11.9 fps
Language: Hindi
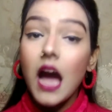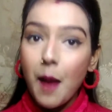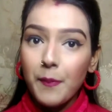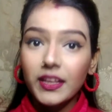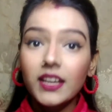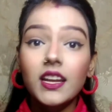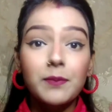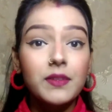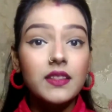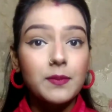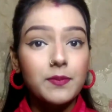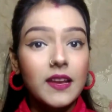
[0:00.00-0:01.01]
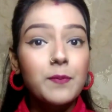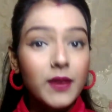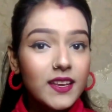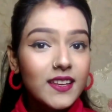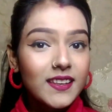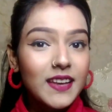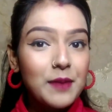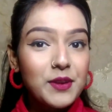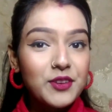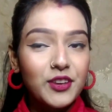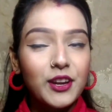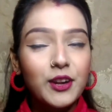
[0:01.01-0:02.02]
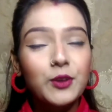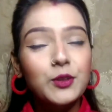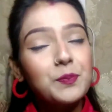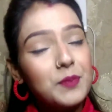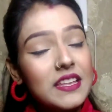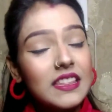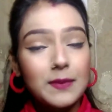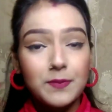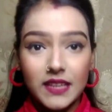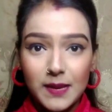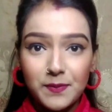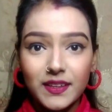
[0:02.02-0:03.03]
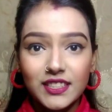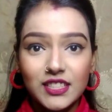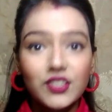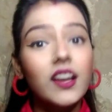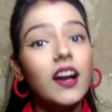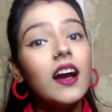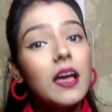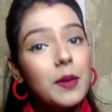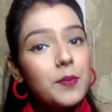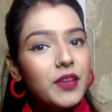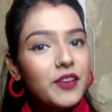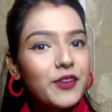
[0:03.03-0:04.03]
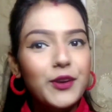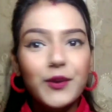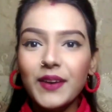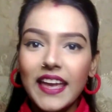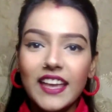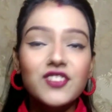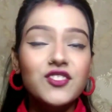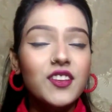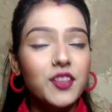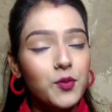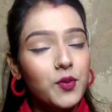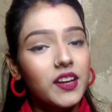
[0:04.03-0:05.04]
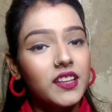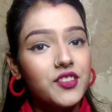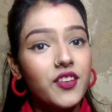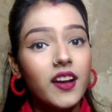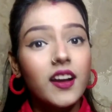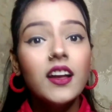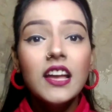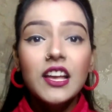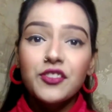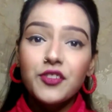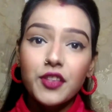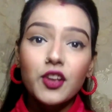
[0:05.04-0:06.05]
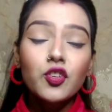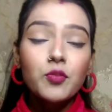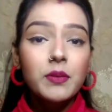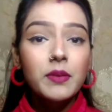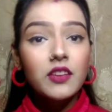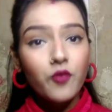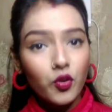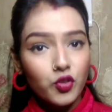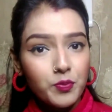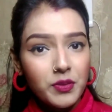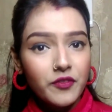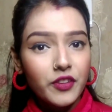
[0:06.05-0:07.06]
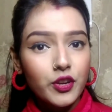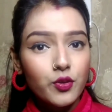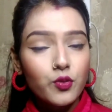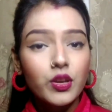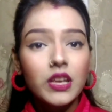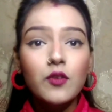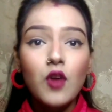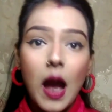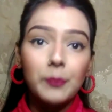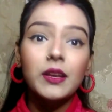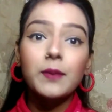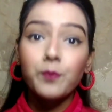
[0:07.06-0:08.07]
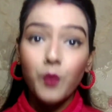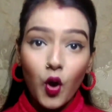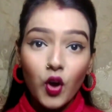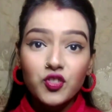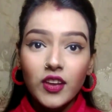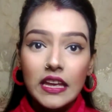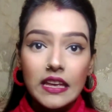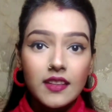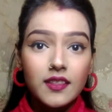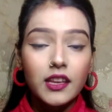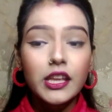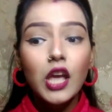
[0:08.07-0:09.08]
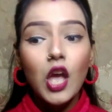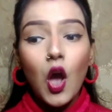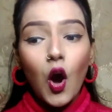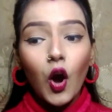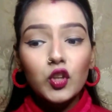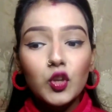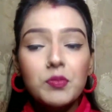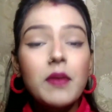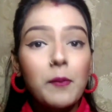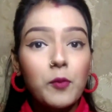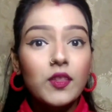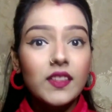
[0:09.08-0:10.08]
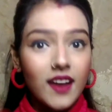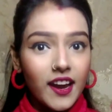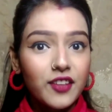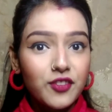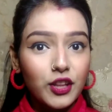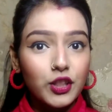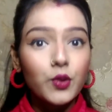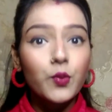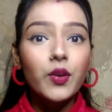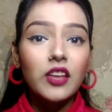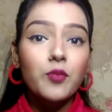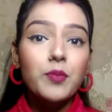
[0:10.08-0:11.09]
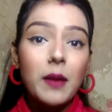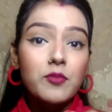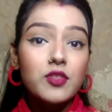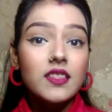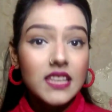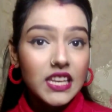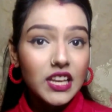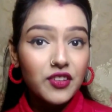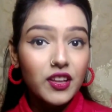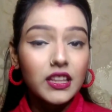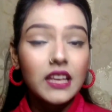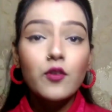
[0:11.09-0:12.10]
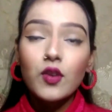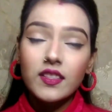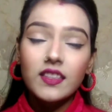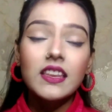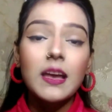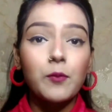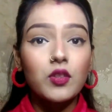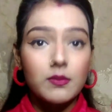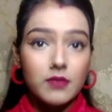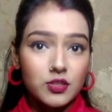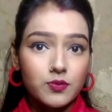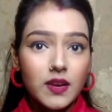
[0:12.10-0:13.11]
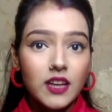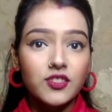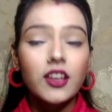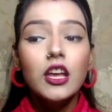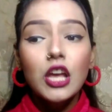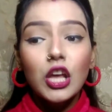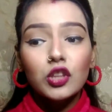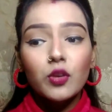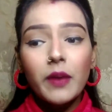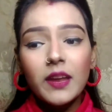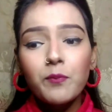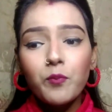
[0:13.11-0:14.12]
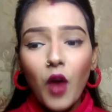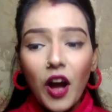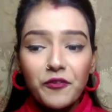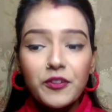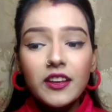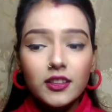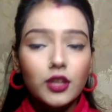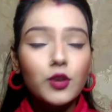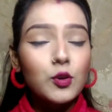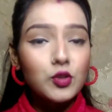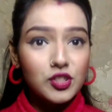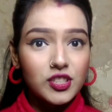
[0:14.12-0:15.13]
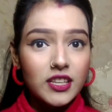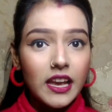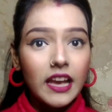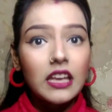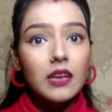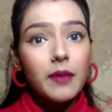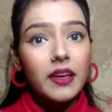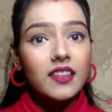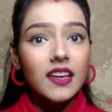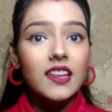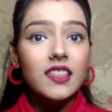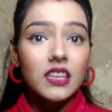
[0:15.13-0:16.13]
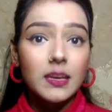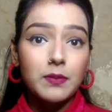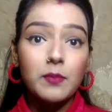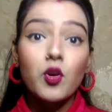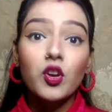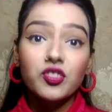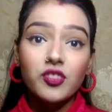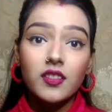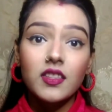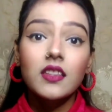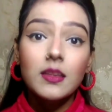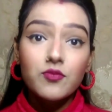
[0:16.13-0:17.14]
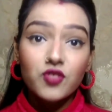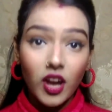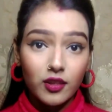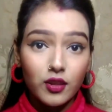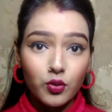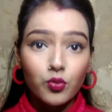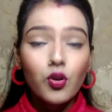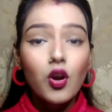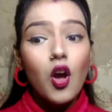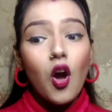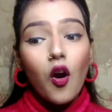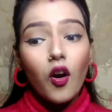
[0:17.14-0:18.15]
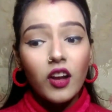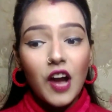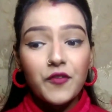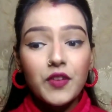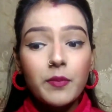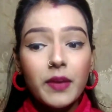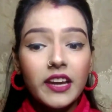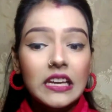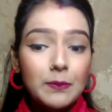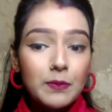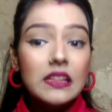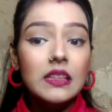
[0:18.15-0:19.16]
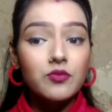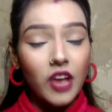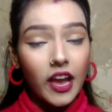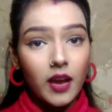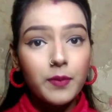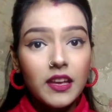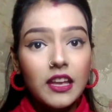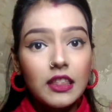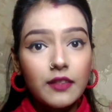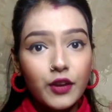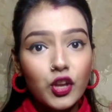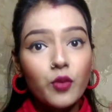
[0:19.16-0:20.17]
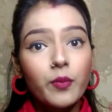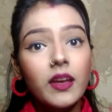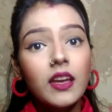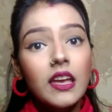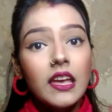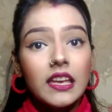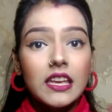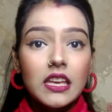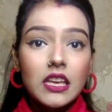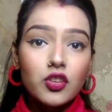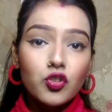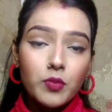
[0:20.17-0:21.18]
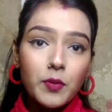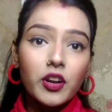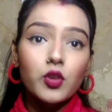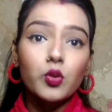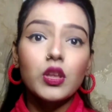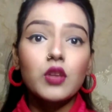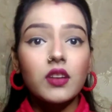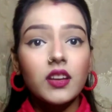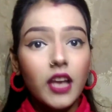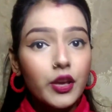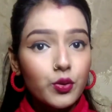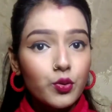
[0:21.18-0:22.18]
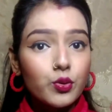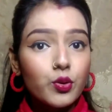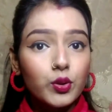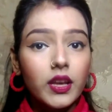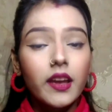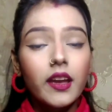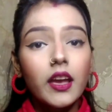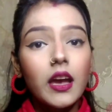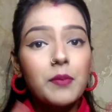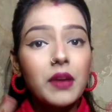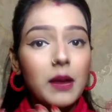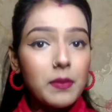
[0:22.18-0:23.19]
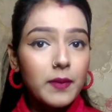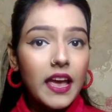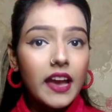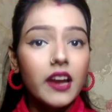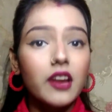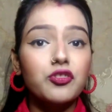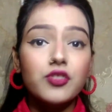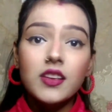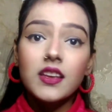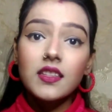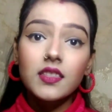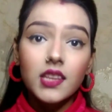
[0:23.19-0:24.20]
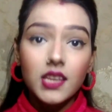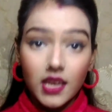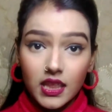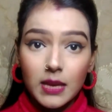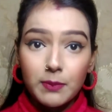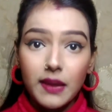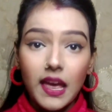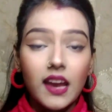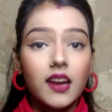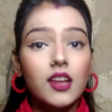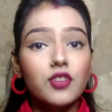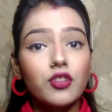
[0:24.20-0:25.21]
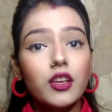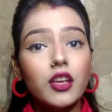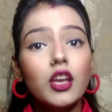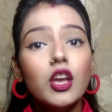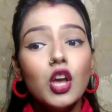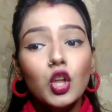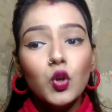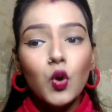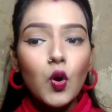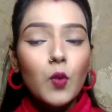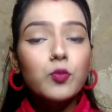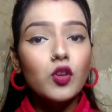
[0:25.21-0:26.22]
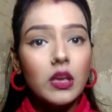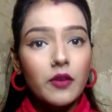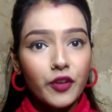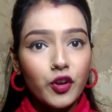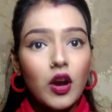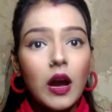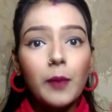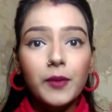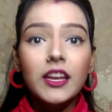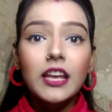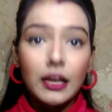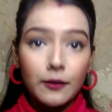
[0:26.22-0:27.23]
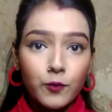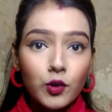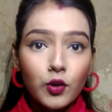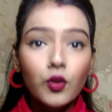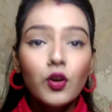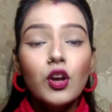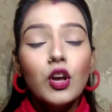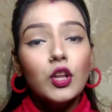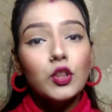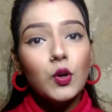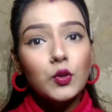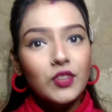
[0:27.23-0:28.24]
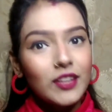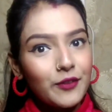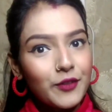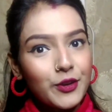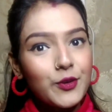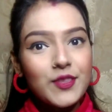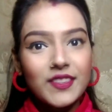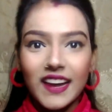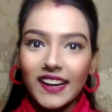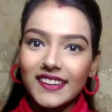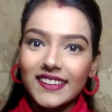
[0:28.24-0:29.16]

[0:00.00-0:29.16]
अभी तक अगर आपने सब्सक्राइब नहीं किया है मेरे चैनल को तो प्लीज़ सब्सक्राइब कर दीजिएगा मेरी वीडियो को लाइक एंड शेयर जरूर कर दीजिएगा जिससे कि जो भी मेरी जो भी वीडियोज़ होंगी वो आप तक पहुँच जाए ईजिली और जो भी मैं आपको सिखाना चाहती हूँ या जो भी आप मुझसे सीखना चाहते हैं वो ईजिली आपको समझ में आ जाए तो मैंने काफ़ी हद तक कोशिश की है कि मैं ये सारे स्टेप्स आपको अच्छे से समझा सकूँ और काफ़ी मैंने डीपली समझाया भी है इस वीडियो में कि जो भी प्रोडक्ट होता है इसका क्या यूज़ होता है हमें कब अप्लाई करना चाहिए किस तरीके से अप्लाई करना चाहिए तो होप्स हो ये वीडियो आपके लिए हेल्पफुल हो तो चलिए वीडियो को स्टार्ट